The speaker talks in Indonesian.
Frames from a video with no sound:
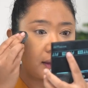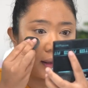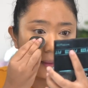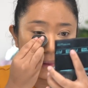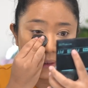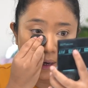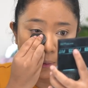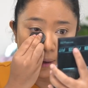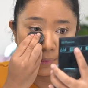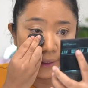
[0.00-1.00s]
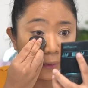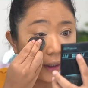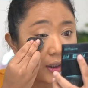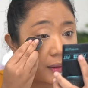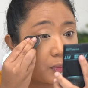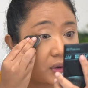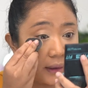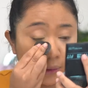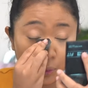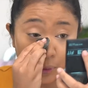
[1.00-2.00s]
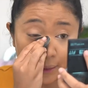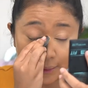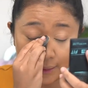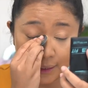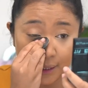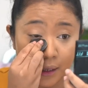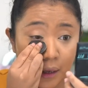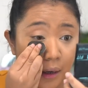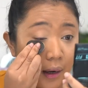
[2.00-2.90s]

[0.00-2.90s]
menjawab di question box itu katanya